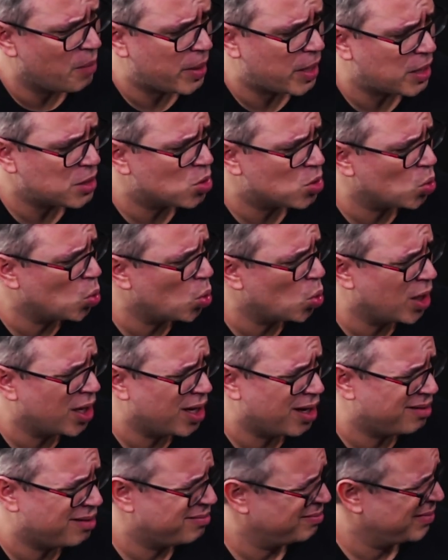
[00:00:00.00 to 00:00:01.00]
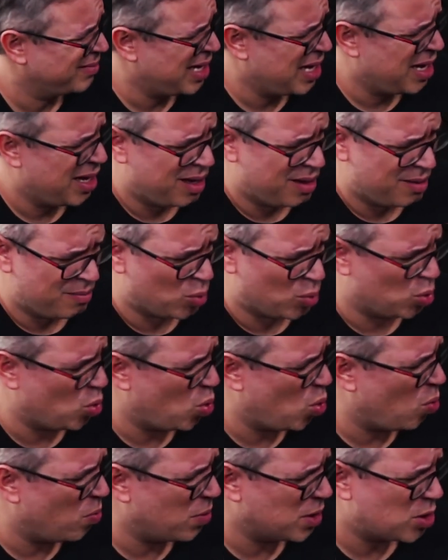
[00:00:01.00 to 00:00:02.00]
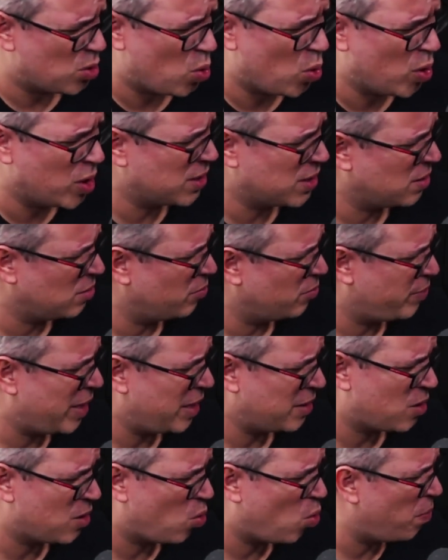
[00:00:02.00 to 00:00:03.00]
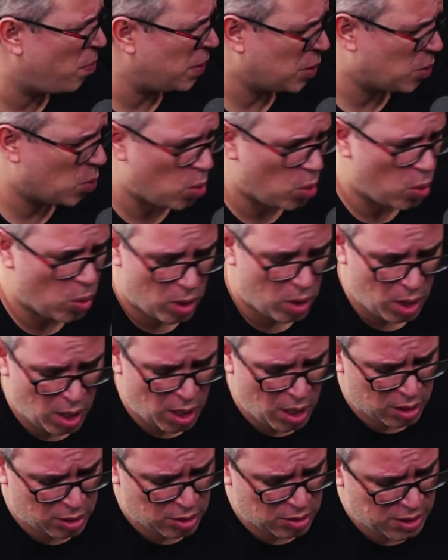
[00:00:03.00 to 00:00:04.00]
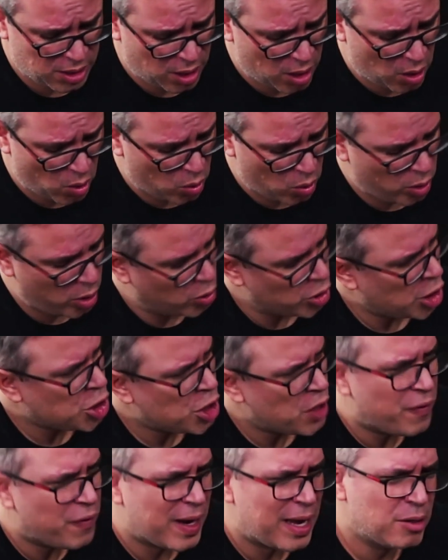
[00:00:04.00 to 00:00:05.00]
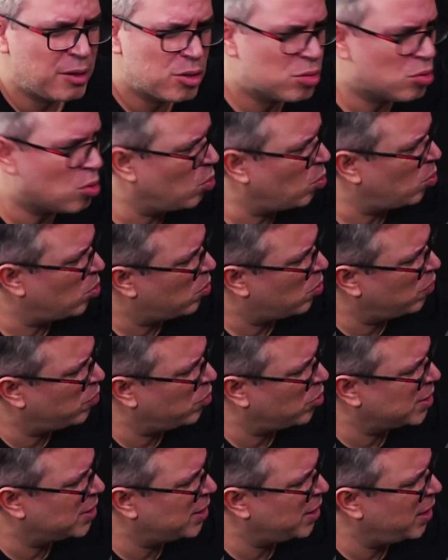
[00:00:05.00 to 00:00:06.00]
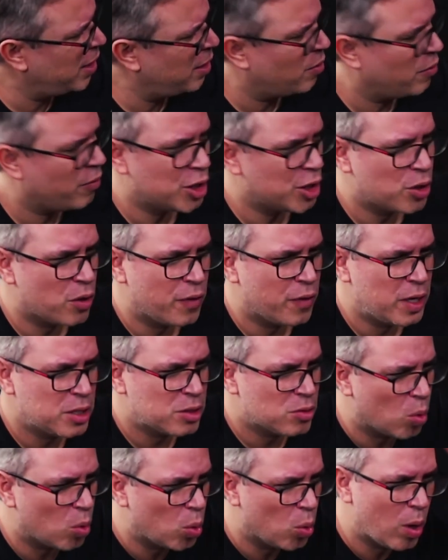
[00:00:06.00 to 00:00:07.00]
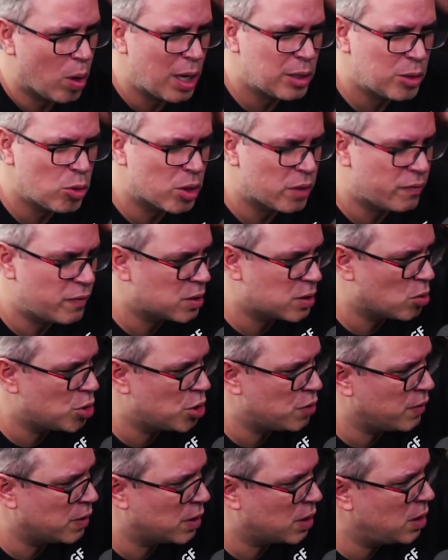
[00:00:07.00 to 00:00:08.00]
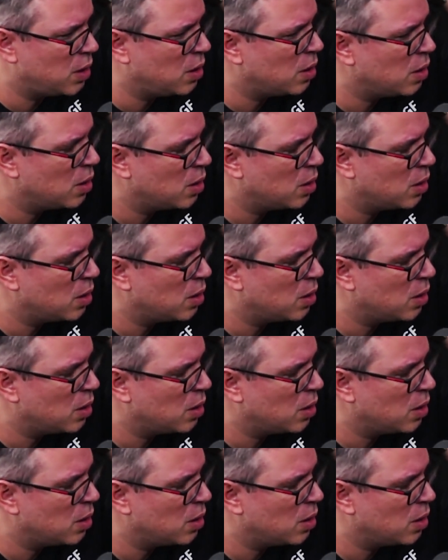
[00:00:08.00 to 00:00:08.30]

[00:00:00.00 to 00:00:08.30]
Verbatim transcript: Parece que o Lula mudou algumas coisas, parece que complicou. Então, assim, eu, eu já tinha falado isso com, com você, eu acho que eu falei isso com o Luanda outra vez que eu tive aqui.